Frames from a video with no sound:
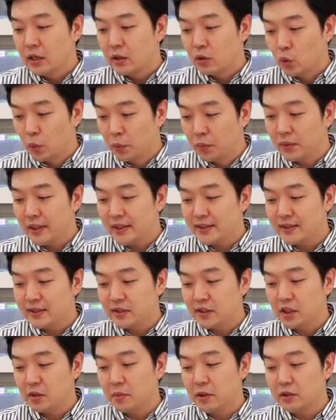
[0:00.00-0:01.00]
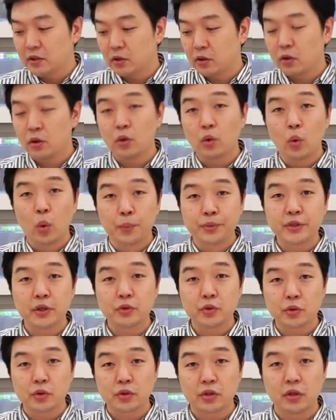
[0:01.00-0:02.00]
노블레스 트림에서
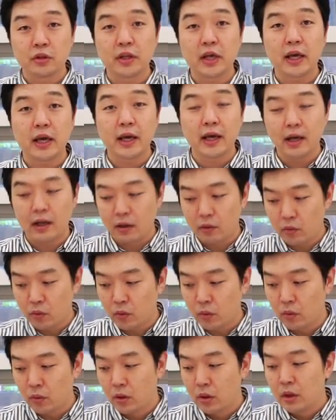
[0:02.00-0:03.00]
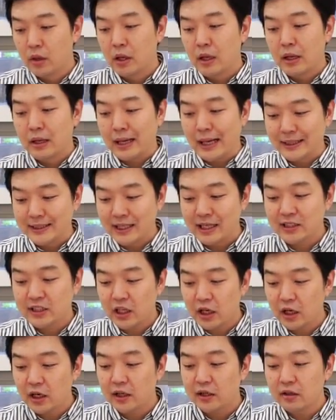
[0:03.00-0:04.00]
옵션으로 선택해야 하고 가장
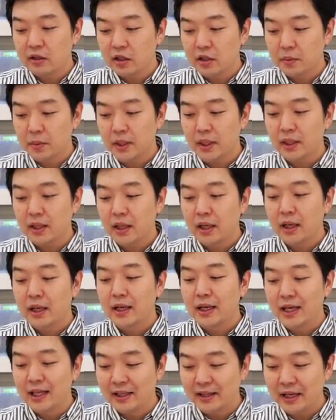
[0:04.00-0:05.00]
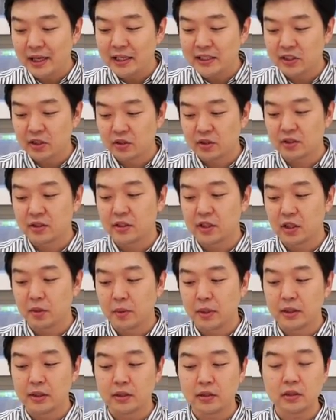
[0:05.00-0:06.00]
상위 등급인 인텔리전트
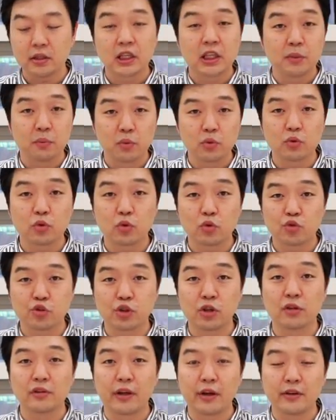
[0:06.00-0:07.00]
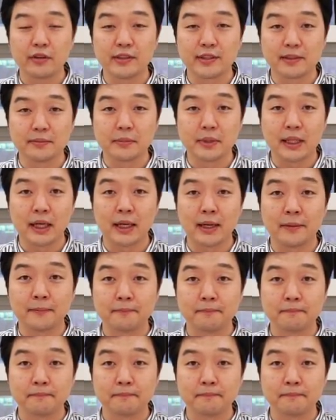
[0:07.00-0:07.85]
트림에는 기본으로 구성되어 있습니다.